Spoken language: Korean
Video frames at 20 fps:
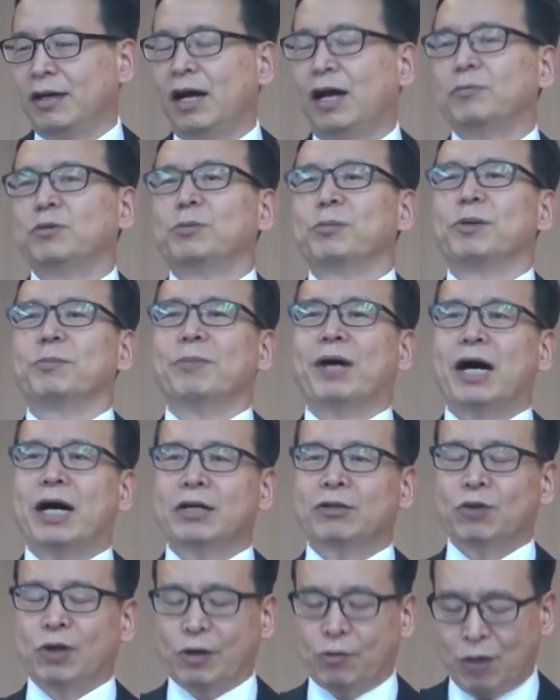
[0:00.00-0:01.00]
하물며
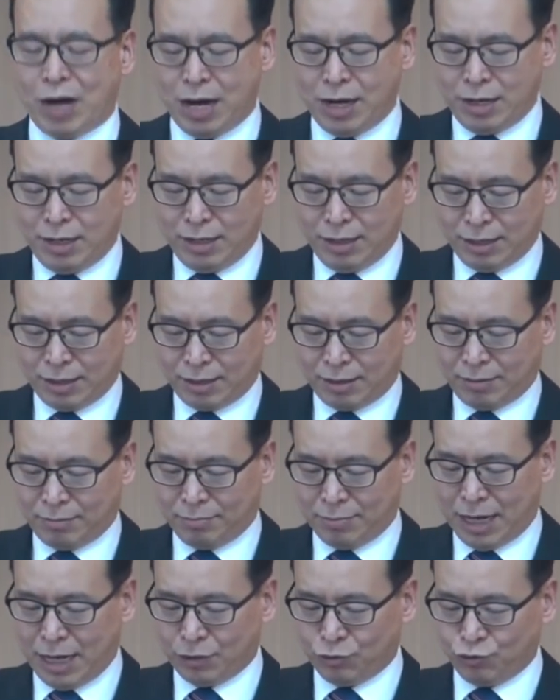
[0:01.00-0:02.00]
만왕의 왕,
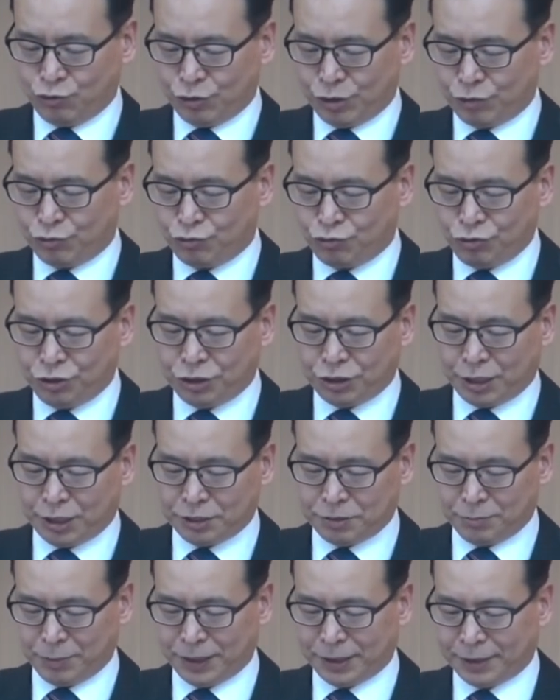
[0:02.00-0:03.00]
만주의
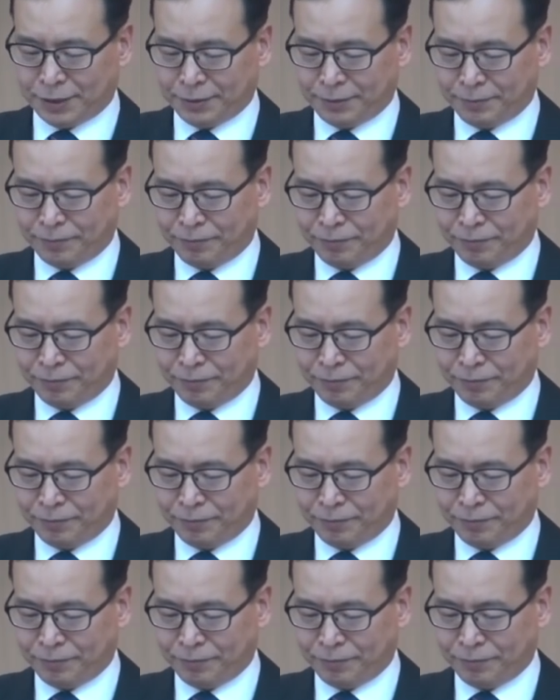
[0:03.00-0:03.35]
주이시겠습니까?